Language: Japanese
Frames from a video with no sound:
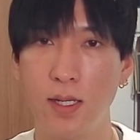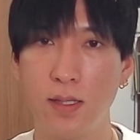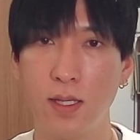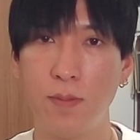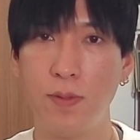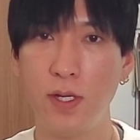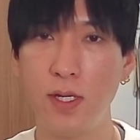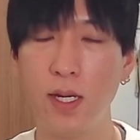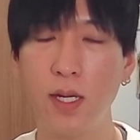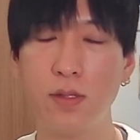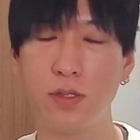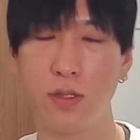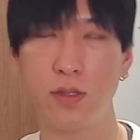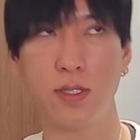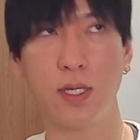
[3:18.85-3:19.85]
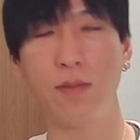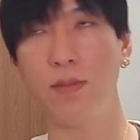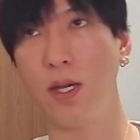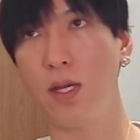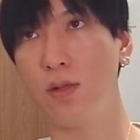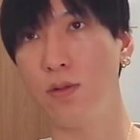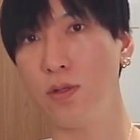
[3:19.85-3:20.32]
で、PR13
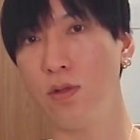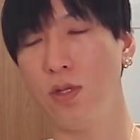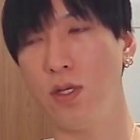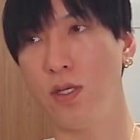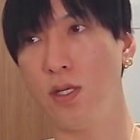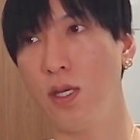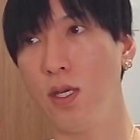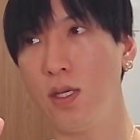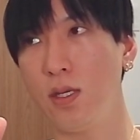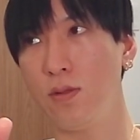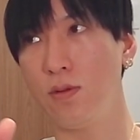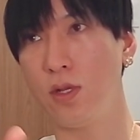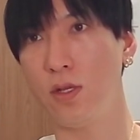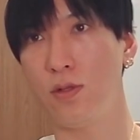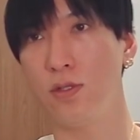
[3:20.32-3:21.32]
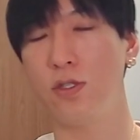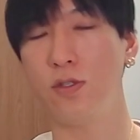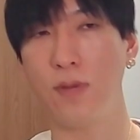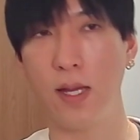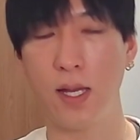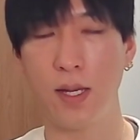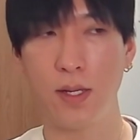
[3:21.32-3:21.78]
倍の時の日経平均の理論
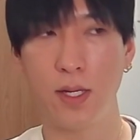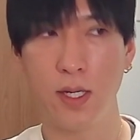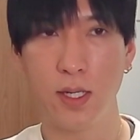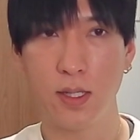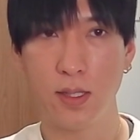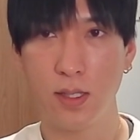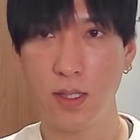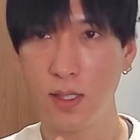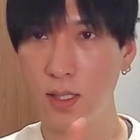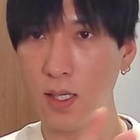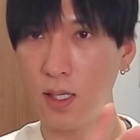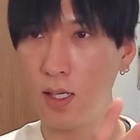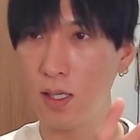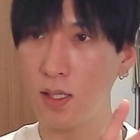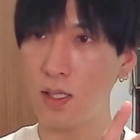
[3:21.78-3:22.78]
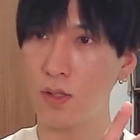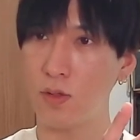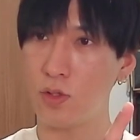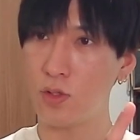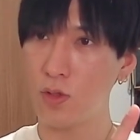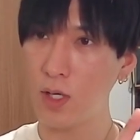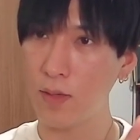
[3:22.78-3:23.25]
値は、日経平均
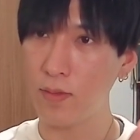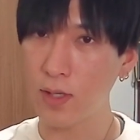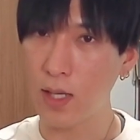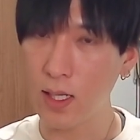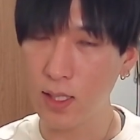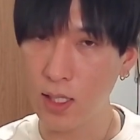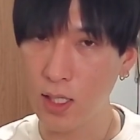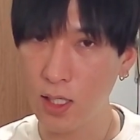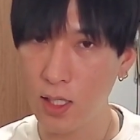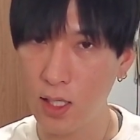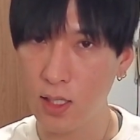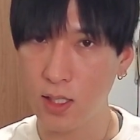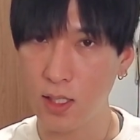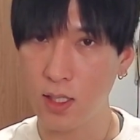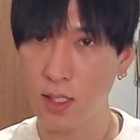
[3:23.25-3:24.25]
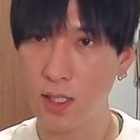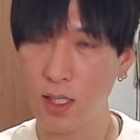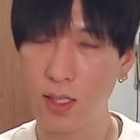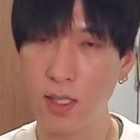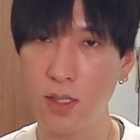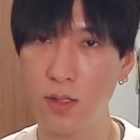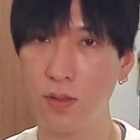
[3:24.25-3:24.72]
の1株当たり利益
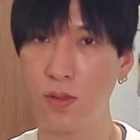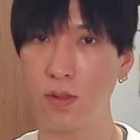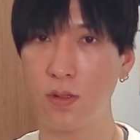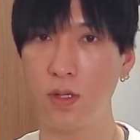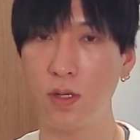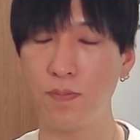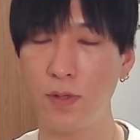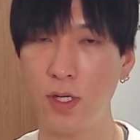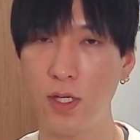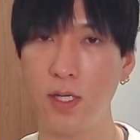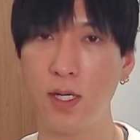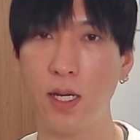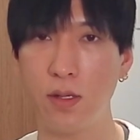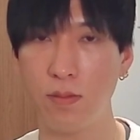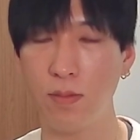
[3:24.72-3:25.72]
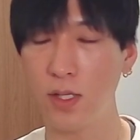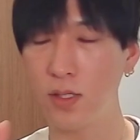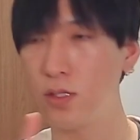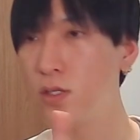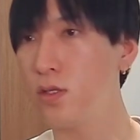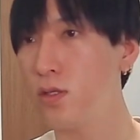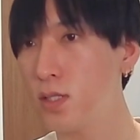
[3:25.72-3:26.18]
かけることの PR、まあ、
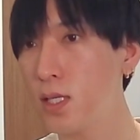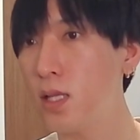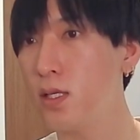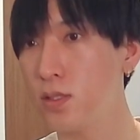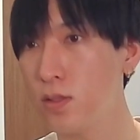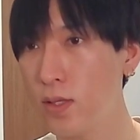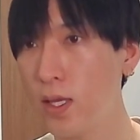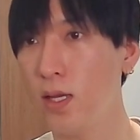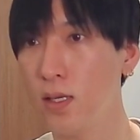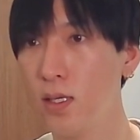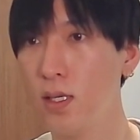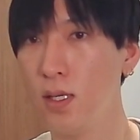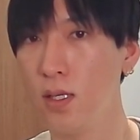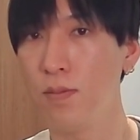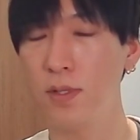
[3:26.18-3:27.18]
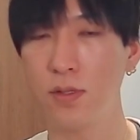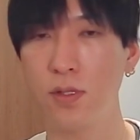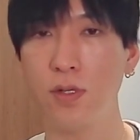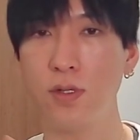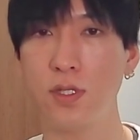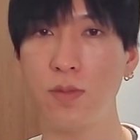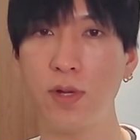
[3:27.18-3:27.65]
13ですよね。まあ、そ
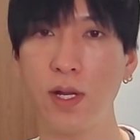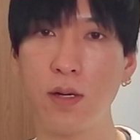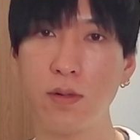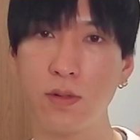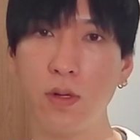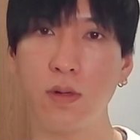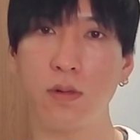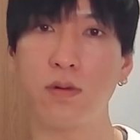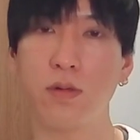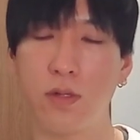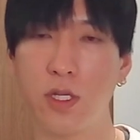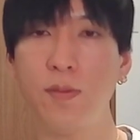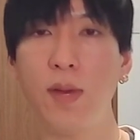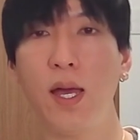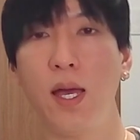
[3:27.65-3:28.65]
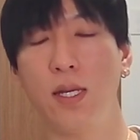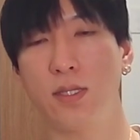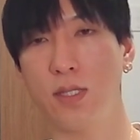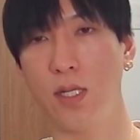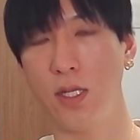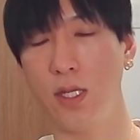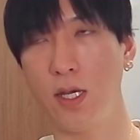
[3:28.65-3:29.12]
れをしてもらうと、この
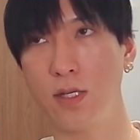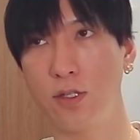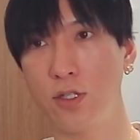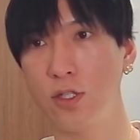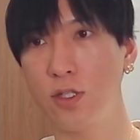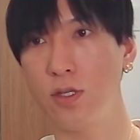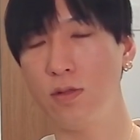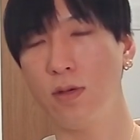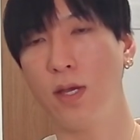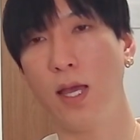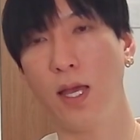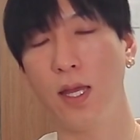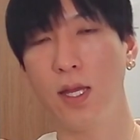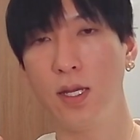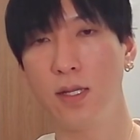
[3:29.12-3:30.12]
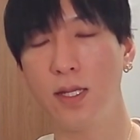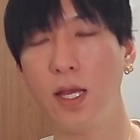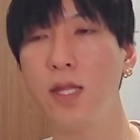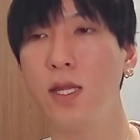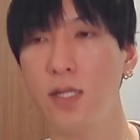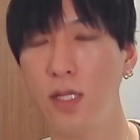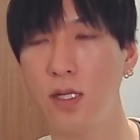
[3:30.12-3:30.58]
28,200っていうのが
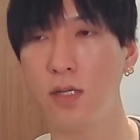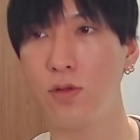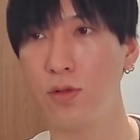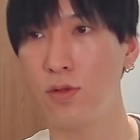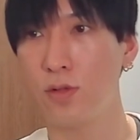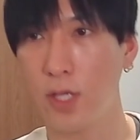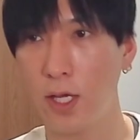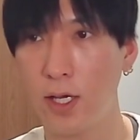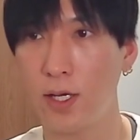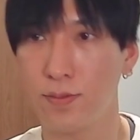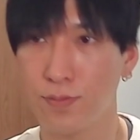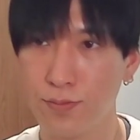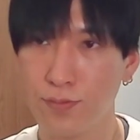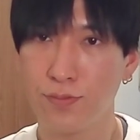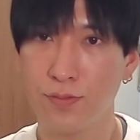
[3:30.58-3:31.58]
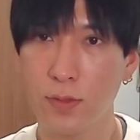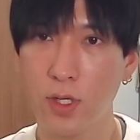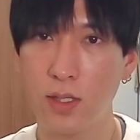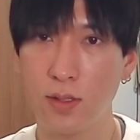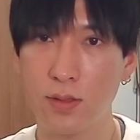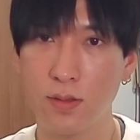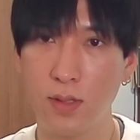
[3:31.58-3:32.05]
大体出てくるので、
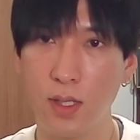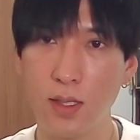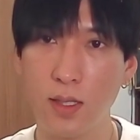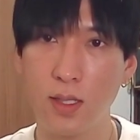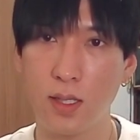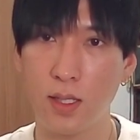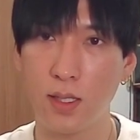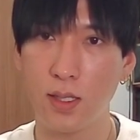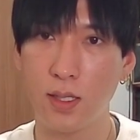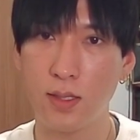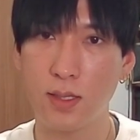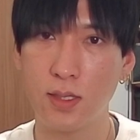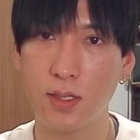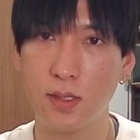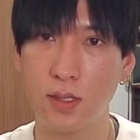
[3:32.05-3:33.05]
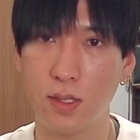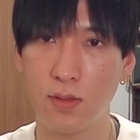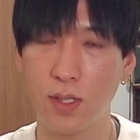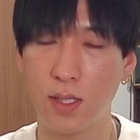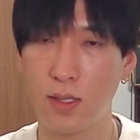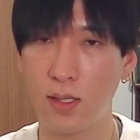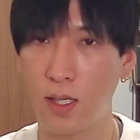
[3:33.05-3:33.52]
あの、そこあたりはね、計算式が良
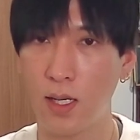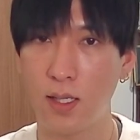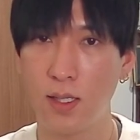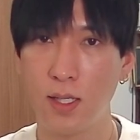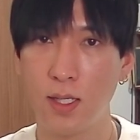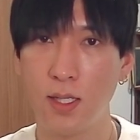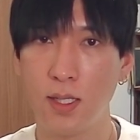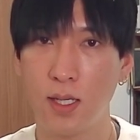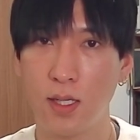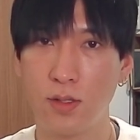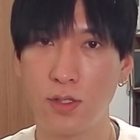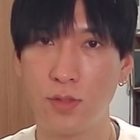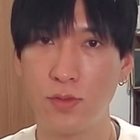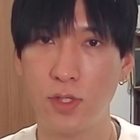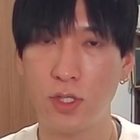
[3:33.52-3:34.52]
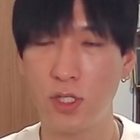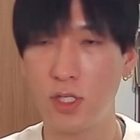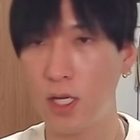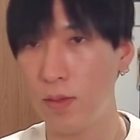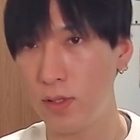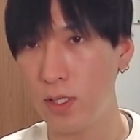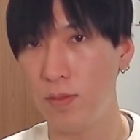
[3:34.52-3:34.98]
かったら、あの、自分で
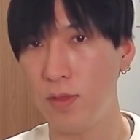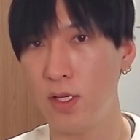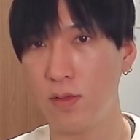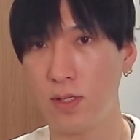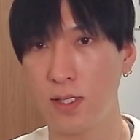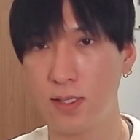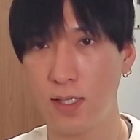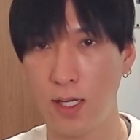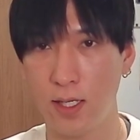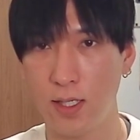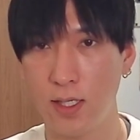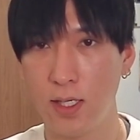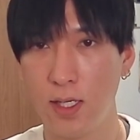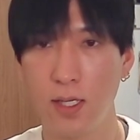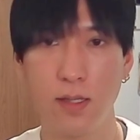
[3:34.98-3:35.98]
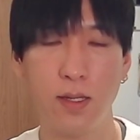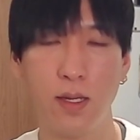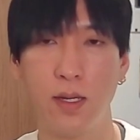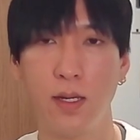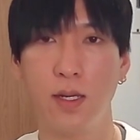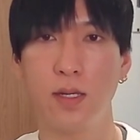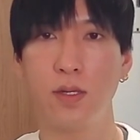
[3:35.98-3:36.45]
調べてみてください。
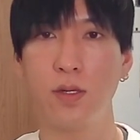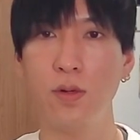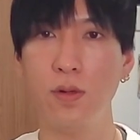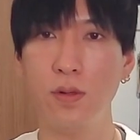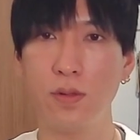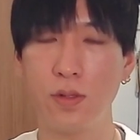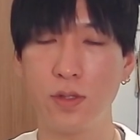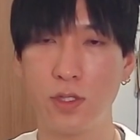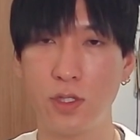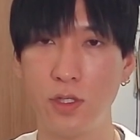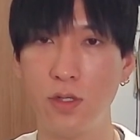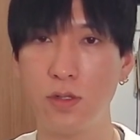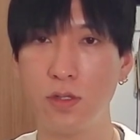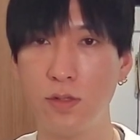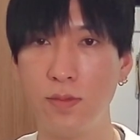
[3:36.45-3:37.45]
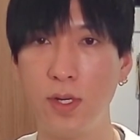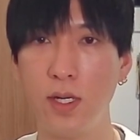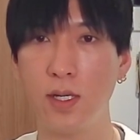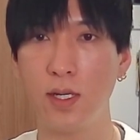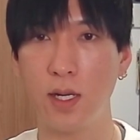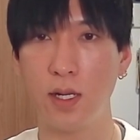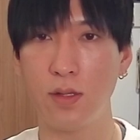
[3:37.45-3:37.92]
で、今日の主力
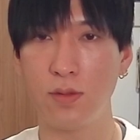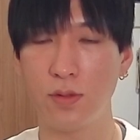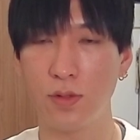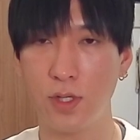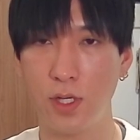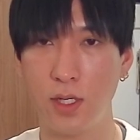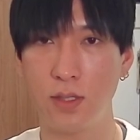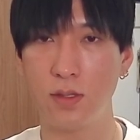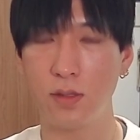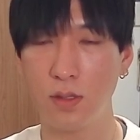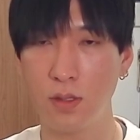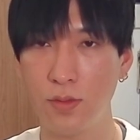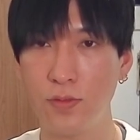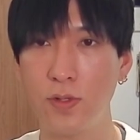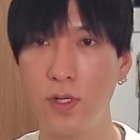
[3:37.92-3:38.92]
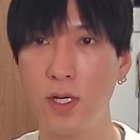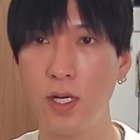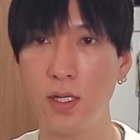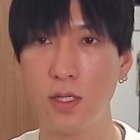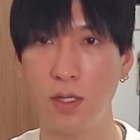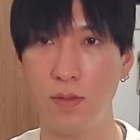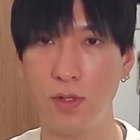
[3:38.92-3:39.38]
銘柄の動き、そこも振り
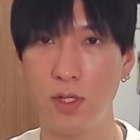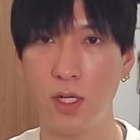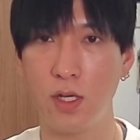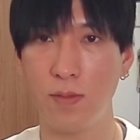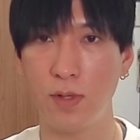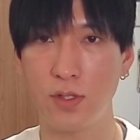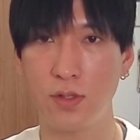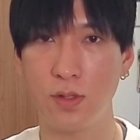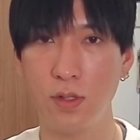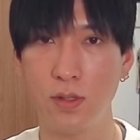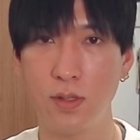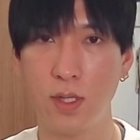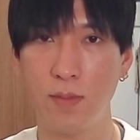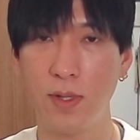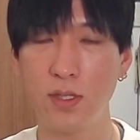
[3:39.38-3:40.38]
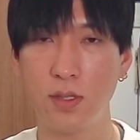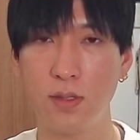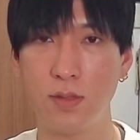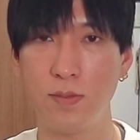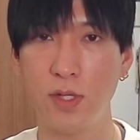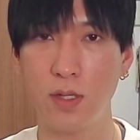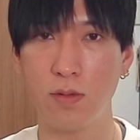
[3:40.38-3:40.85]
返って見ていきましょう。で、ま
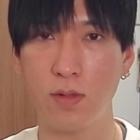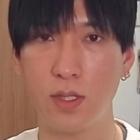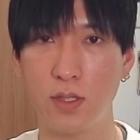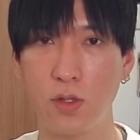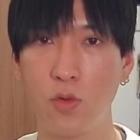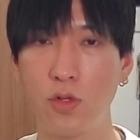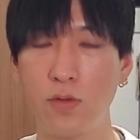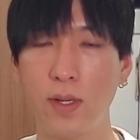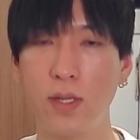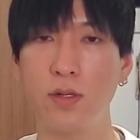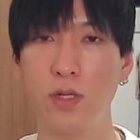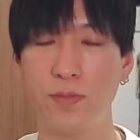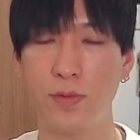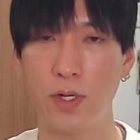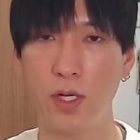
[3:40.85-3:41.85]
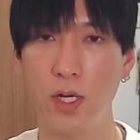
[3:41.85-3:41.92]
ず見ていくのがソフトバンクグループ。